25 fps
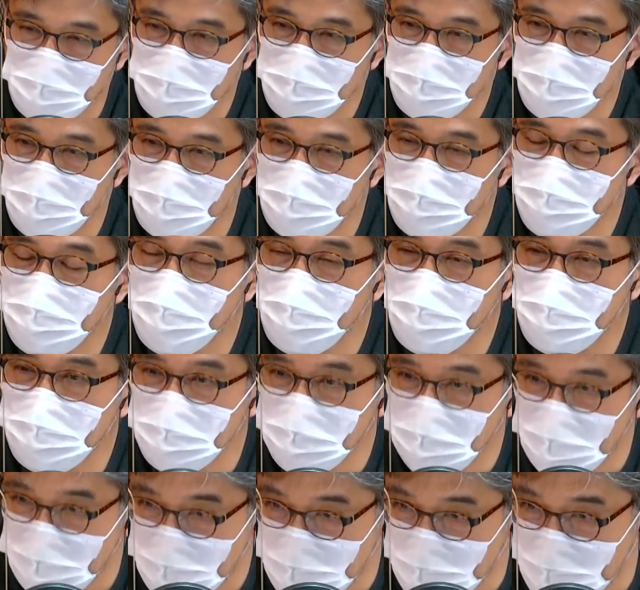할 만큼
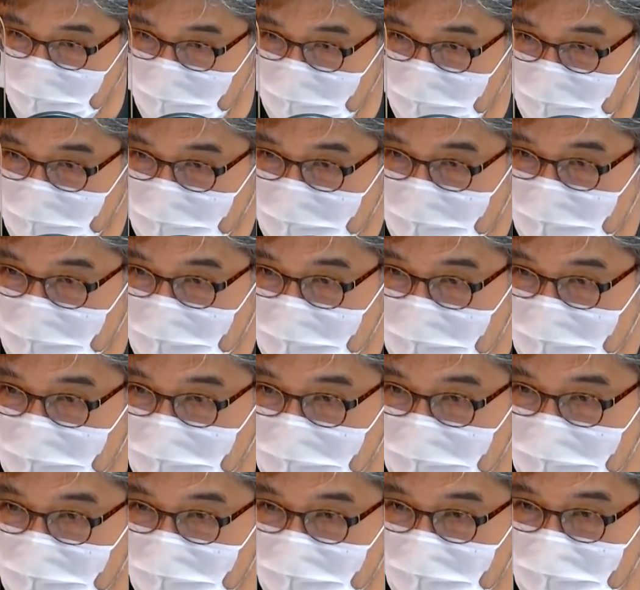했다.
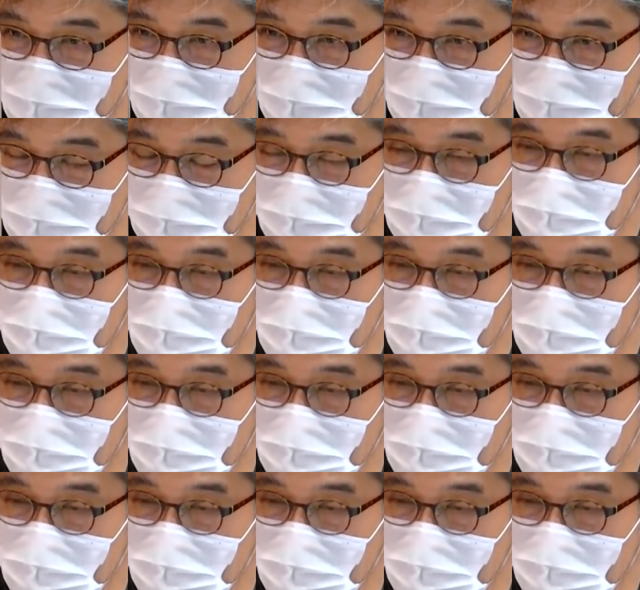이제